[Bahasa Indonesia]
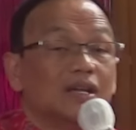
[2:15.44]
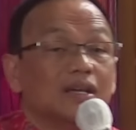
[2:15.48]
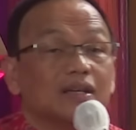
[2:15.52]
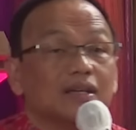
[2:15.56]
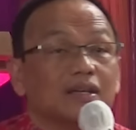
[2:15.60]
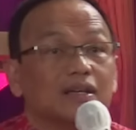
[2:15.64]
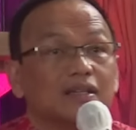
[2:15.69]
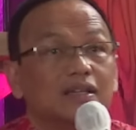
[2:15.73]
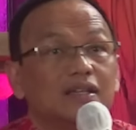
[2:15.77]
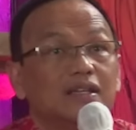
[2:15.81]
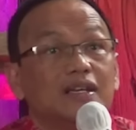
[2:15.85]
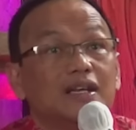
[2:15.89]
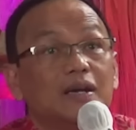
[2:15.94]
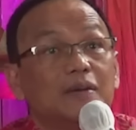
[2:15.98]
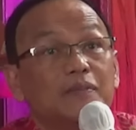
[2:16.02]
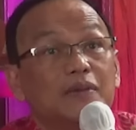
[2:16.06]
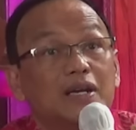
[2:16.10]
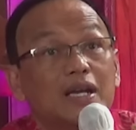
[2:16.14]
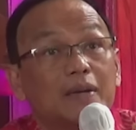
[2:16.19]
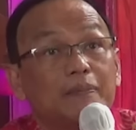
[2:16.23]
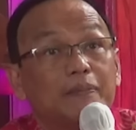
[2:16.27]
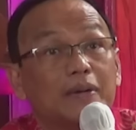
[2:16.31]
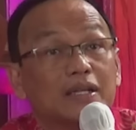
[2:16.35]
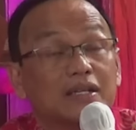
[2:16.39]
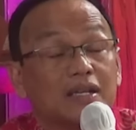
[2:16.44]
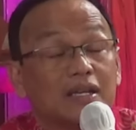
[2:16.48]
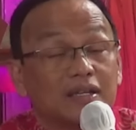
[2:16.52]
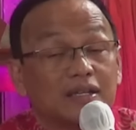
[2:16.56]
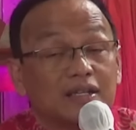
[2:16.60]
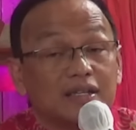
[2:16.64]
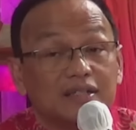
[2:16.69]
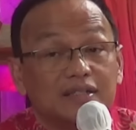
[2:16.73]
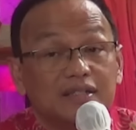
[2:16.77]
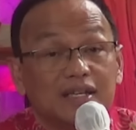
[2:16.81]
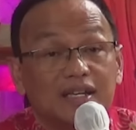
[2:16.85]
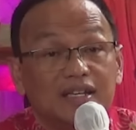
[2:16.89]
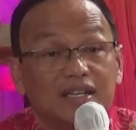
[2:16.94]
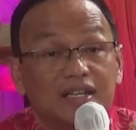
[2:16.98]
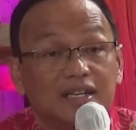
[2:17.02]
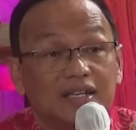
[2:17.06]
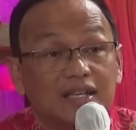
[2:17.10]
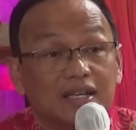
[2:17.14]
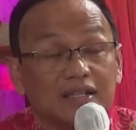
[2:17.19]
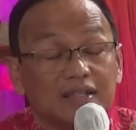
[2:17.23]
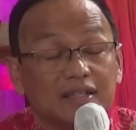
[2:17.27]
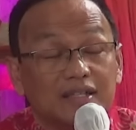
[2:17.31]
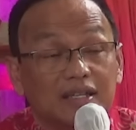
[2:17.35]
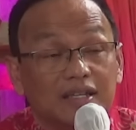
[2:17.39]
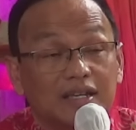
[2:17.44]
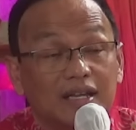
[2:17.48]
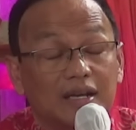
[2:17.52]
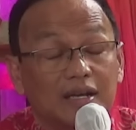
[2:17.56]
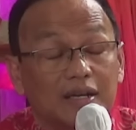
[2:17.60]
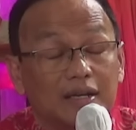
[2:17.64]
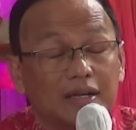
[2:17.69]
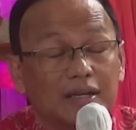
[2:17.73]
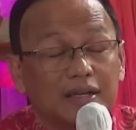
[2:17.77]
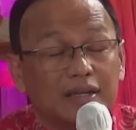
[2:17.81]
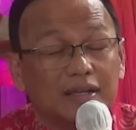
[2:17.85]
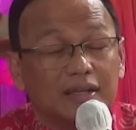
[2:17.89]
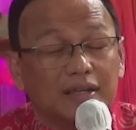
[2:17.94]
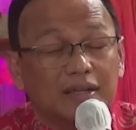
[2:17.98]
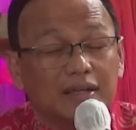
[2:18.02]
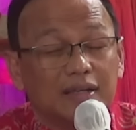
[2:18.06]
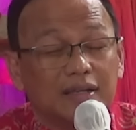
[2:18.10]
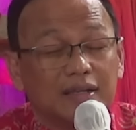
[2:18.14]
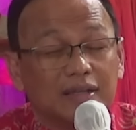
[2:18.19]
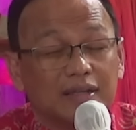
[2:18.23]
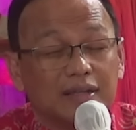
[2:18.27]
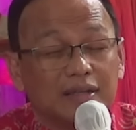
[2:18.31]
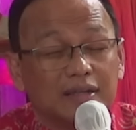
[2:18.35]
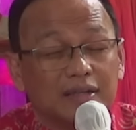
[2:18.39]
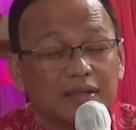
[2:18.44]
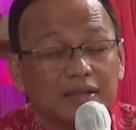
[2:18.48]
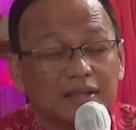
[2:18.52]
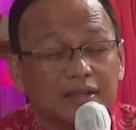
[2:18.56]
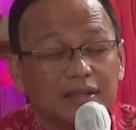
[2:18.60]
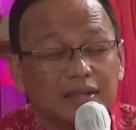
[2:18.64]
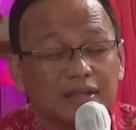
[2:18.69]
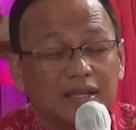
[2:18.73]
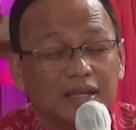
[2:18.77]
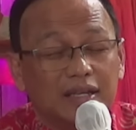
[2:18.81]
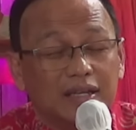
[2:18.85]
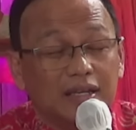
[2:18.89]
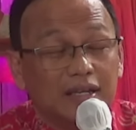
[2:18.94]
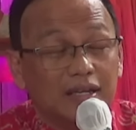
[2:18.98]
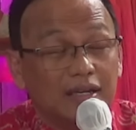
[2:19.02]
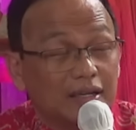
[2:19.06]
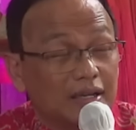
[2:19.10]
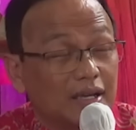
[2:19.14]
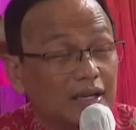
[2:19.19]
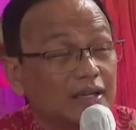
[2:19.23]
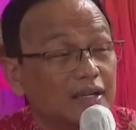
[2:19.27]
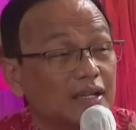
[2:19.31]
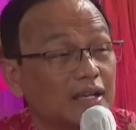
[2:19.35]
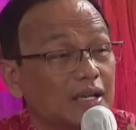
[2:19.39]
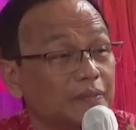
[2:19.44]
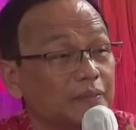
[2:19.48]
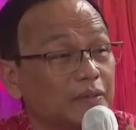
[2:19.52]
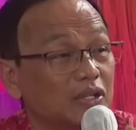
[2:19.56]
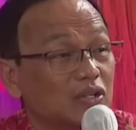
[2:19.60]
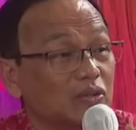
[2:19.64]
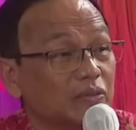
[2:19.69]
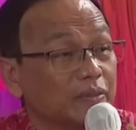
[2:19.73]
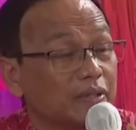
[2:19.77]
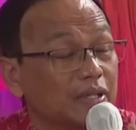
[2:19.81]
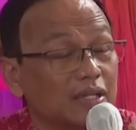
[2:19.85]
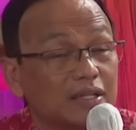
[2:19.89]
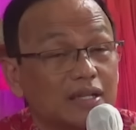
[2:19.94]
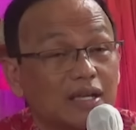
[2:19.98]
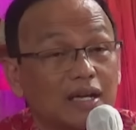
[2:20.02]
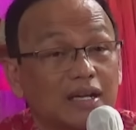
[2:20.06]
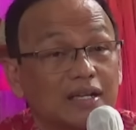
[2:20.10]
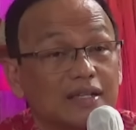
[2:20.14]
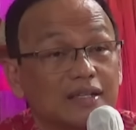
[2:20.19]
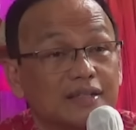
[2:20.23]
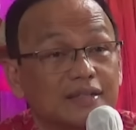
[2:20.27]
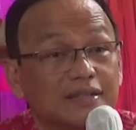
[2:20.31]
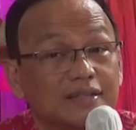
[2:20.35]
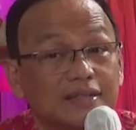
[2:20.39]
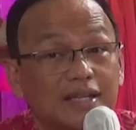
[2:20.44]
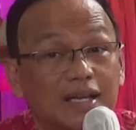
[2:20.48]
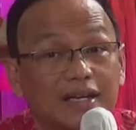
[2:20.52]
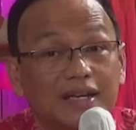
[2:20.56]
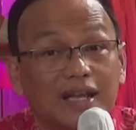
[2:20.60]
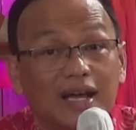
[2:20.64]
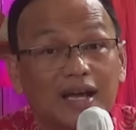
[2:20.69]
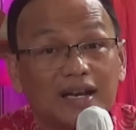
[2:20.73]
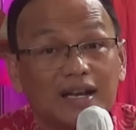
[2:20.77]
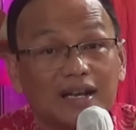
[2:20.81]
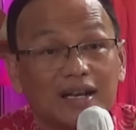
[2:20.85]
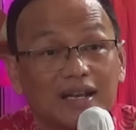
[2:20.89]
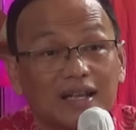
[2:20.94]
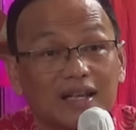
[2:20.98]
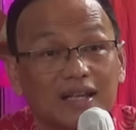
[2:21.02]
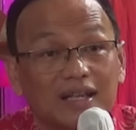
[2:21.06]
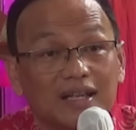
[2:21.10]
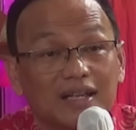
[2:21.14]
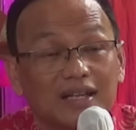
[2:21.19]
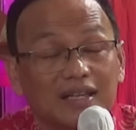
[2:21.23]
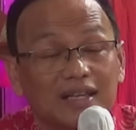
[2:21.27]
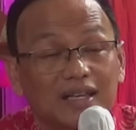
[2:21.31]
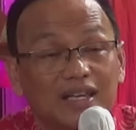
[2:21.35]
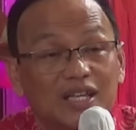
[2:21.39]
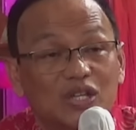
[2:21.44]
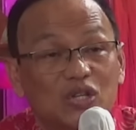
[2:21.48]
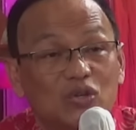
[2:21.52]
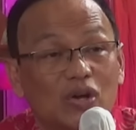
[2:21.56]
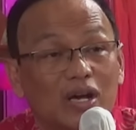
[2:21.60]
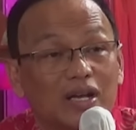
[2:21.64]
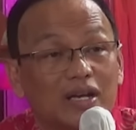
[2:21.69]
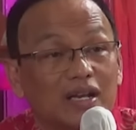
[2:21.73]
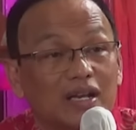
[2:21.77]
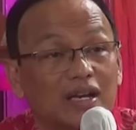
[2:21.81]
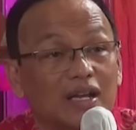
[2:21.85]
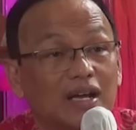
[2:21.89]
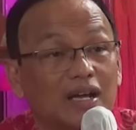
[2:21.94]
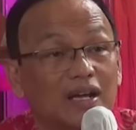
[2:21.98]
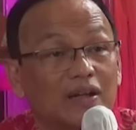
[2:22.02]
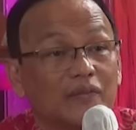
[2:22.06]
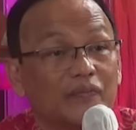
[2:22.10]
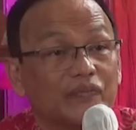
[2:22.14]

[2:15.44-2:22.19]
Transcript: ketika mendapatkan kejadian yang tidak diinginkan dalam hidup kita sadar itu adalah